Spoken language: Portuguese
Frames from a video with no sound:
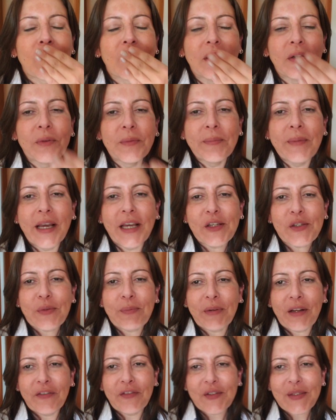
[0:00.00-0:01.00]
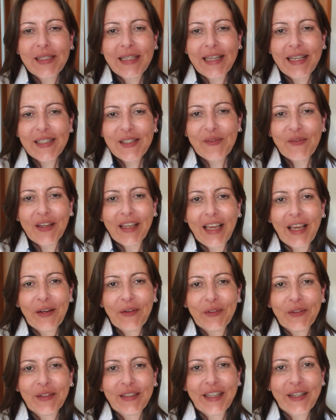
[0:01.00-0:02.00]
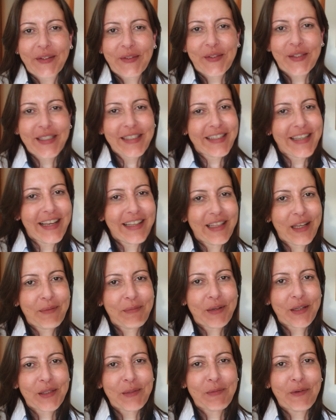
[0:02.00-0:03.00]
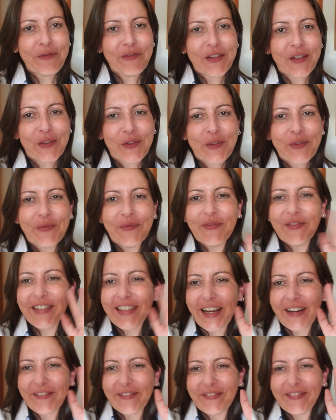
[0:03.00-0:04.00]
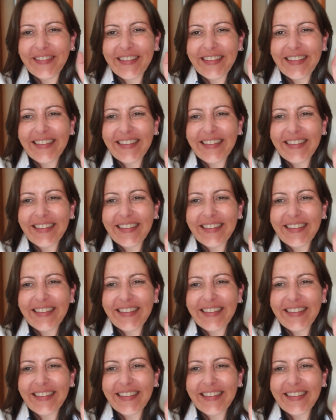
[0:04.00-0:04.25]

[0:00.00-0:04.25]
Um beijo para vocês, fiquem com Deus e até o próximo vídeo. Tchau!